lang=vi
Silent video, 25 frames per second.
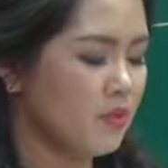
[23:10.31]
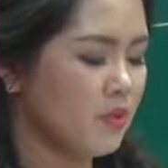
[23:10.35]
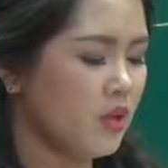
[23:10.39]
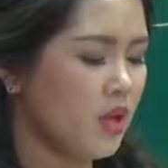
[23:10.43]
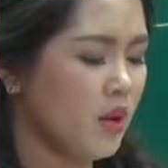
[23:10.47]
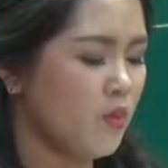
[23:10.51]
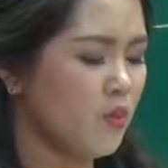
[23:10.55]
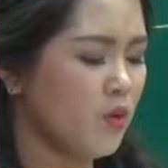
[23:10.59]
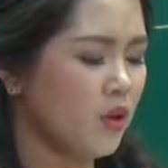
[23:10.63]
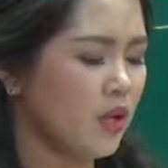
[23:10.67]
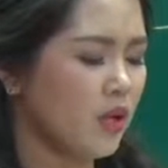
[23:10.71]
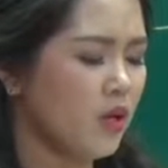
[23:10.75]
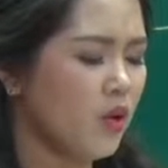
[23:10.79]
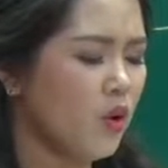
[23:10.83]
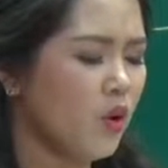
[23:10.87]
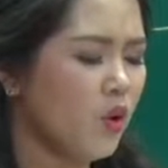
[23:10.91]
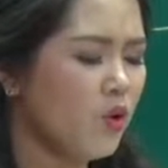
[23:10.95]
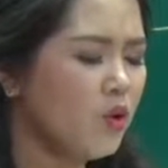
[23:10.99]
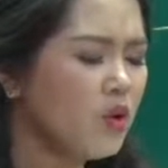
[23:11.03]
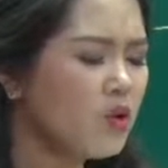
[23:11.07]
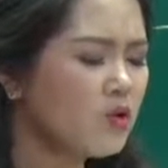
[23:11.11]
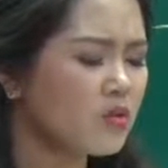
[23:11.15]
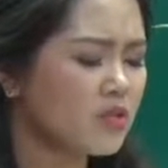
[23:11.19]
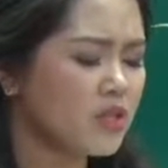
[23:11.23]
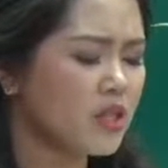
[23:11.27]
tức là một cái
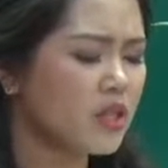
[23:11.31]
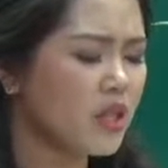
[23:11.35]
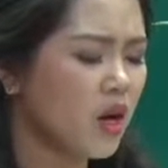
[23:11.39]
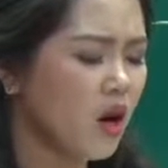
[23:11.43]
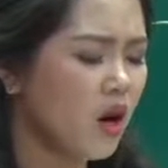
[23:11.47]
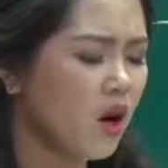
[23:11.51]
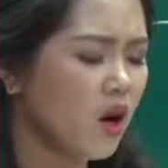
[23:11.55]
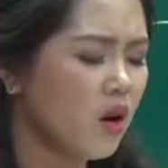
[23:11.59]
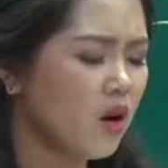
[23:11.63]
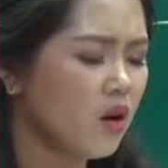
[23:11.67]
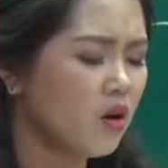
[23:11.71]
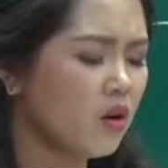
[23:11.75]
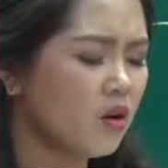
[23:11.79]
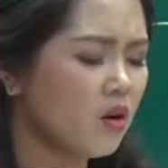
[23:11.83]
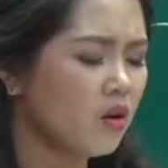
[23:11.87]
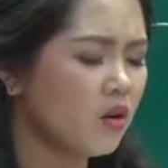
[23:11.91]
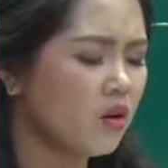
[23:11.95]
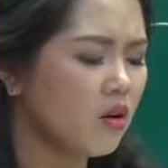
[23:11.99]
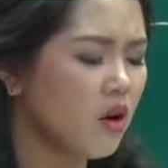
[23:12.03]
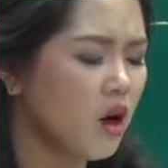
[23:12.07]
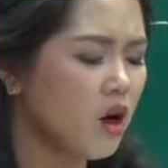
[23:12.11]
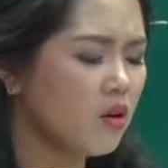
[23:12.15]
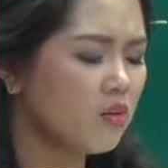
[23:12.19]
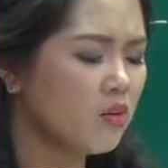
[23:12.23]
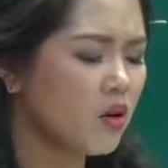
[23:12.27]
nỗ lực gì đó
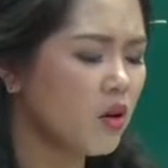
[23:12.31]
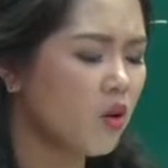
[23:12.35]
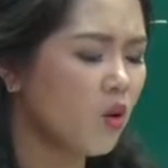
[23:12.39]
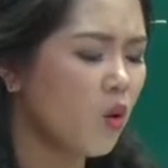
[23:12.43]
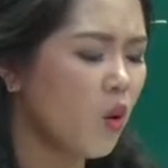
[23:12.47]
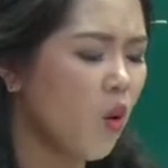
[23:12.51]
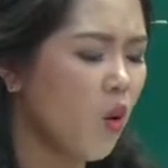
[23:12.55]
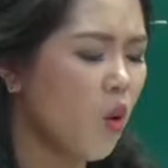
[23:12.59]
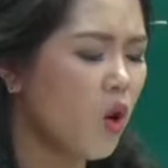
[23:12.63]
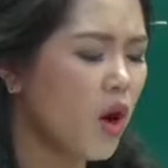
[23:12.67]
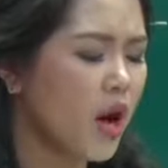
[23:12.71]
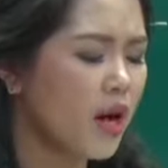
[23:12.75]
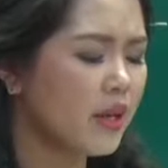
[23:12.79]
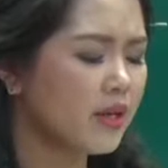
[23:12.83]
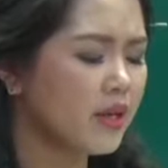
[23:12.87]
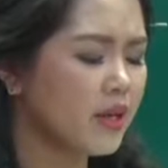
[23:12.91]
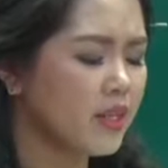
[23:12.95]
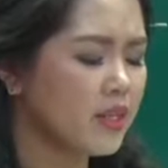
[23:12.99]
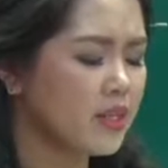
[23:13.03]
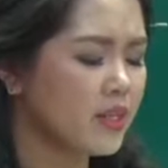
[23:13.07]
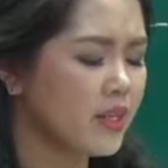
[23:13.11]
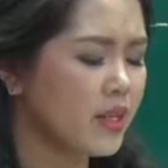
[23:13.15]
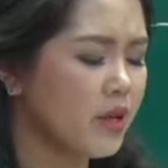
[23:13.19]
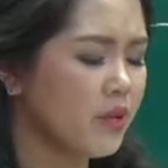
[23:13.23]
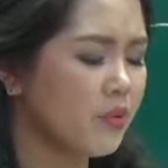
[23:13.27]
đúng không cố gắng
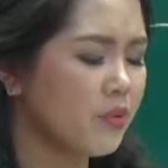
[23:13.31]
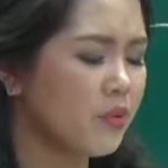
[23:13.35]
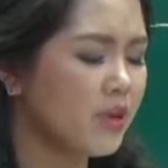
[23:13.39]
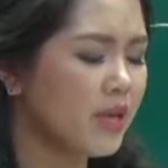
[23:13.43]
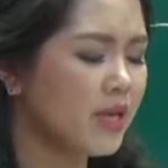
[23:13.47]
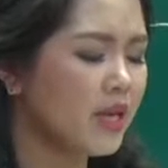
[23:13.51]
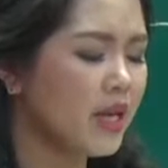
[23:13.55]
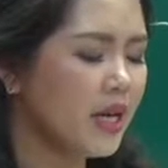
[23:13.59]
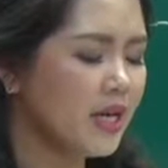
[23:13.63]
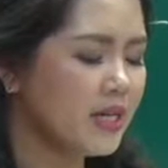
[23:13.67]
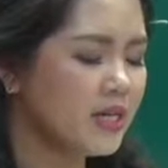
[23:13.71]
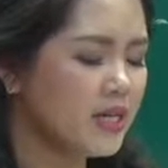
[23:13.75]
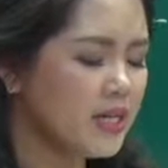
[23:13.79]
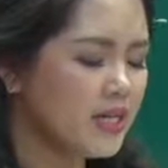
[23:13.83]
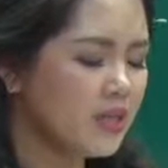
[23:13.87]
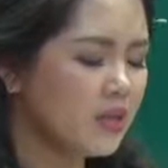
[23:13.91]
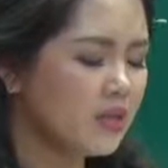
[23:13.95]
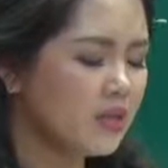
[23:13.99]
để gì relate